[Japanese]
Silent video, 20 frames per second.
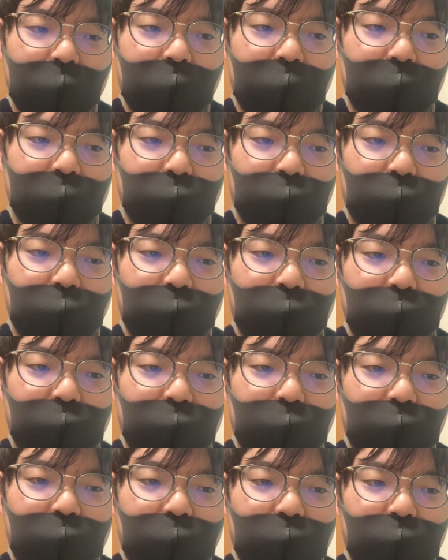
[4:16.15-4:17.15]
あの、
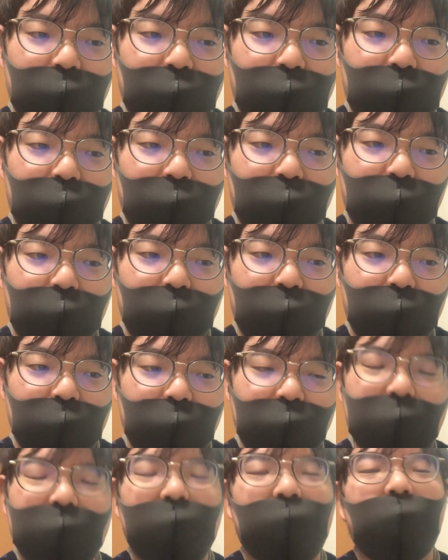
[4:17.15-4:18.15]

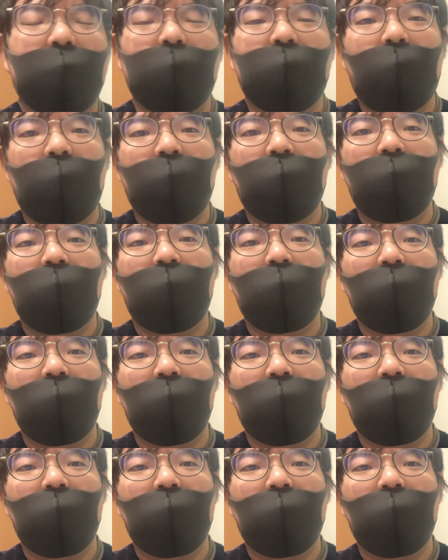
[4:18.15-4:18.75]
まあつまりね、